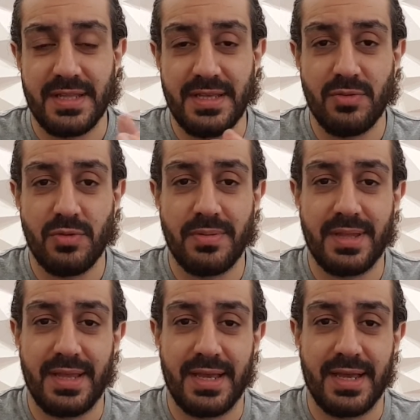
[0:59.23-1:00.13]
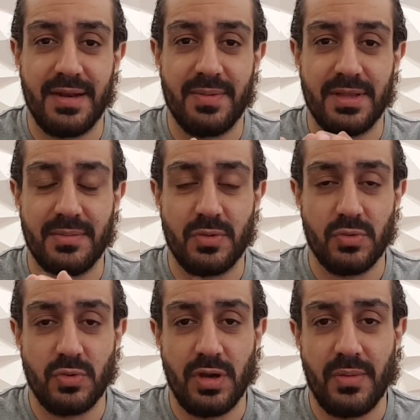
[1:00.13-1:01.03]
دي وابتدى يتكلم عن
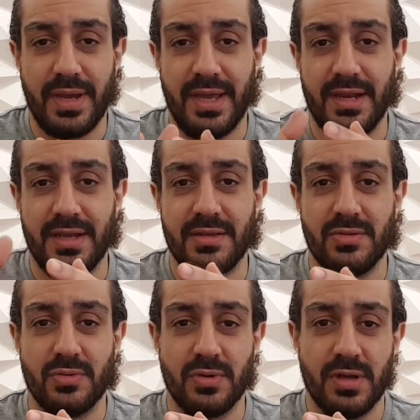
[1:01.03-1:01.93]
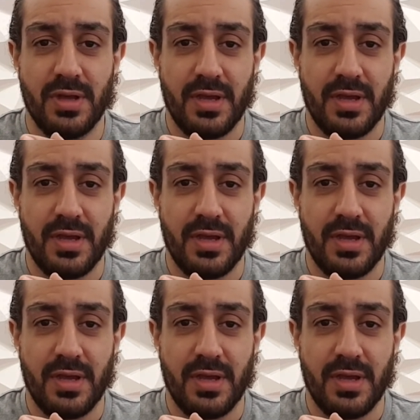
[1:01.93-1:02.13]
الموضوع وقال انه